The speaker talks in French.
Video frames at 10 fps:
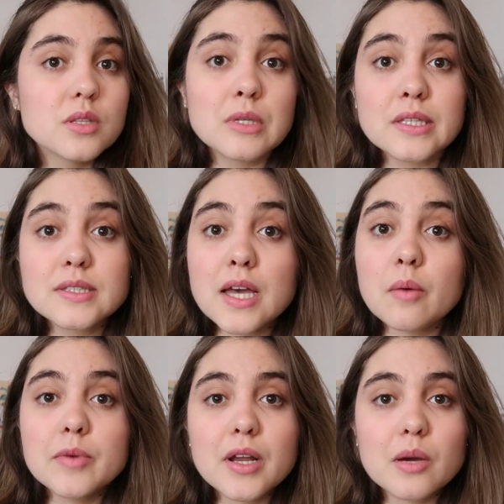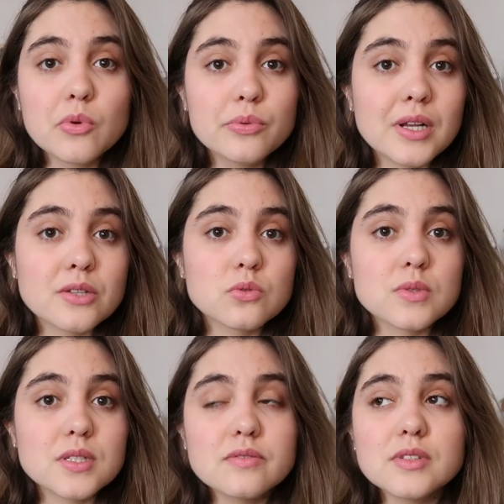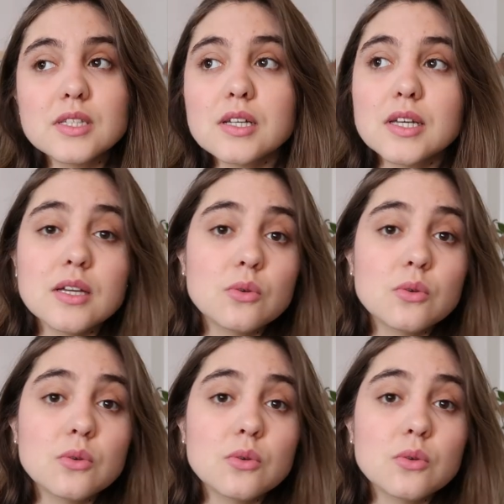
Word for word: des militaires, mais bien la population civile et